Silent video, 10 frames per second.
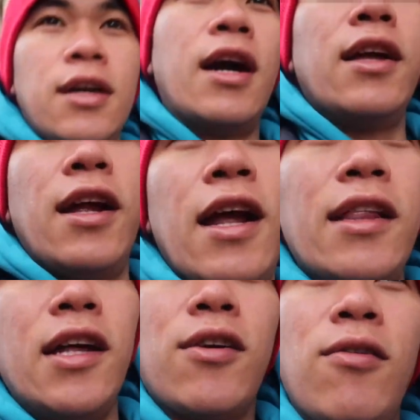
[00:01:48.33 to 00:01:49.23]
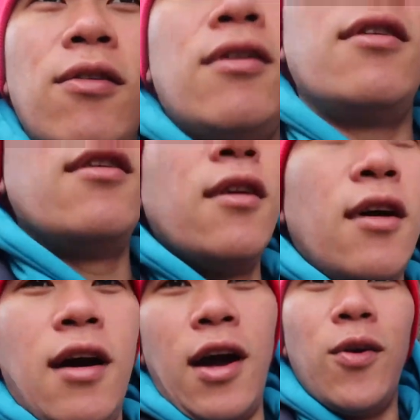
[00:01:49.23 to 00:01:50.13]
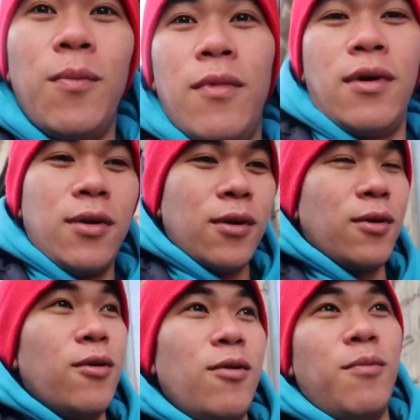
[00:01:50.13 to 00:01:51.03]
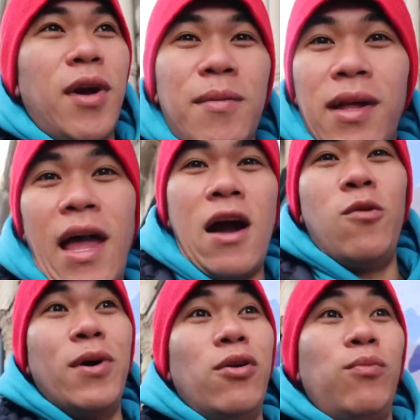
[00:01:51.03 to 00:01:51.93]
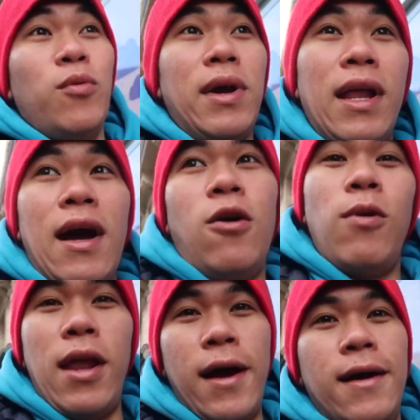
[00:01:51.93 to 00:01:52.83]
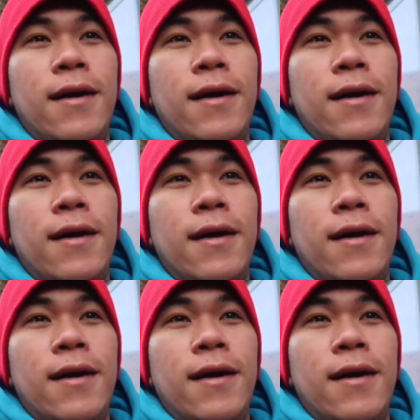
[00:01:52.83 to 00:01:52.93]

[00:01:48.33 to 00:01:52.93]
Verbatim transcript: yeah tinan natin kung ano kung may mga tao ba nung pumila o wala